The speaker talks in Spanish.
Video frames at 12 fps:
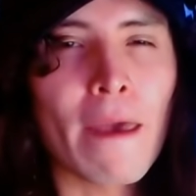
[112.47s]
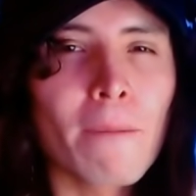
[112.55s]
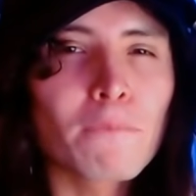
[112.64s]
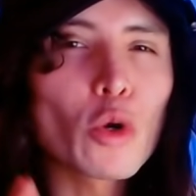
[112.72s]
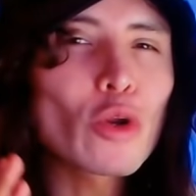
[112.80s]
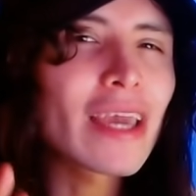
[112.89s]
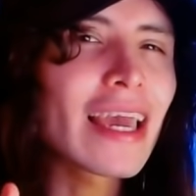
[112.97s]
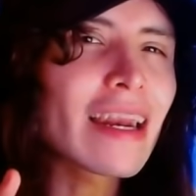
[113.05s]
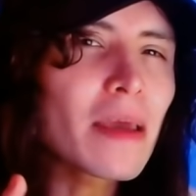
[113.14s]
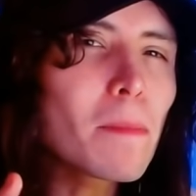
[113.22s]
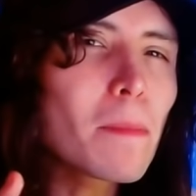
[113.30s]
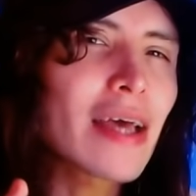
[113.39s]
¿Por qué
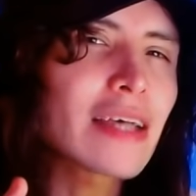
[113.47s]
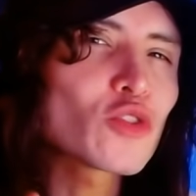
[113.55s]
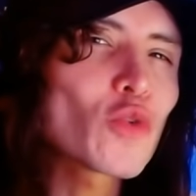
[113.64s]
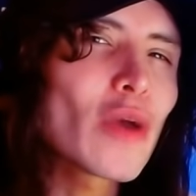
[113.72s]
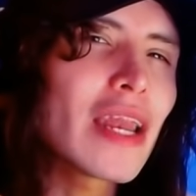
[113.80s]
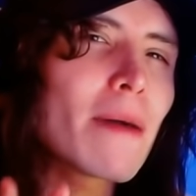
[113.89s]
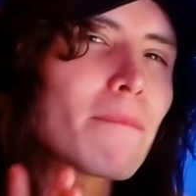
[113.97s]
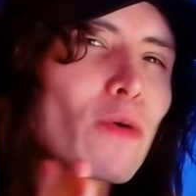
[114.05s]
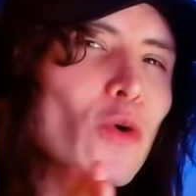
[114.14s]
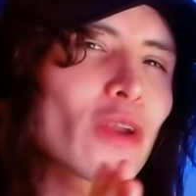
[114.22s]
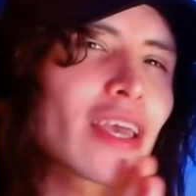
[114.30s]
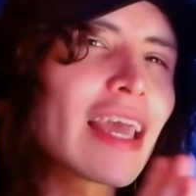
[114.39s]
reemplazó el
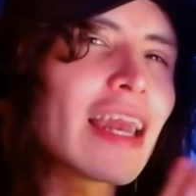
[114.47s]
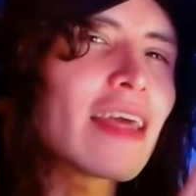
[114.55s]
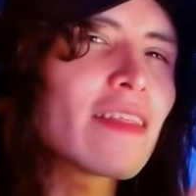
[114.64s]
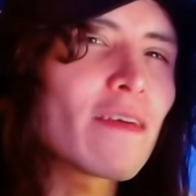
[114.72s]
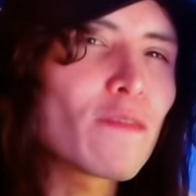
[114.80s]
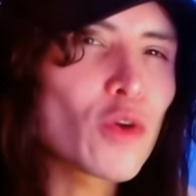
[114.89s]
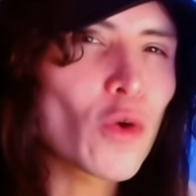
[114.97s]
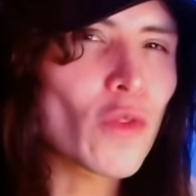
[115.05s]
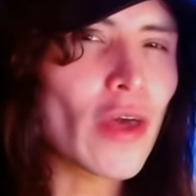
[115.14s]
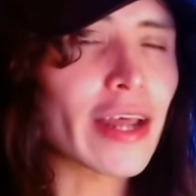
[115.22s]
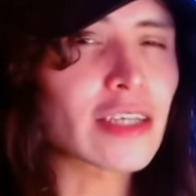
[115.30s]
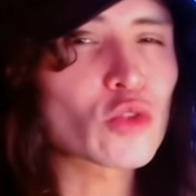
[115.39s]
amor que le debió
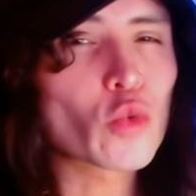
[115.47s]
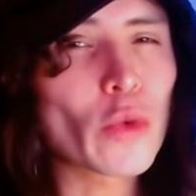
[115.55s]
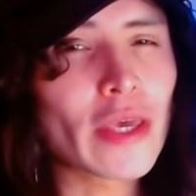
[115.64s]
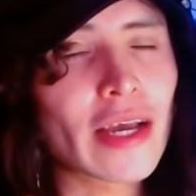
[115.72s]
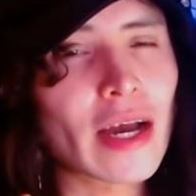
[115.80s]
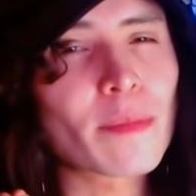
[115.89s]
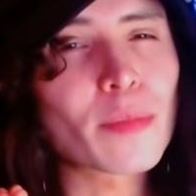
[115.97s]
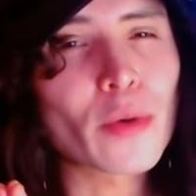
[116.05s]
dar a su hija por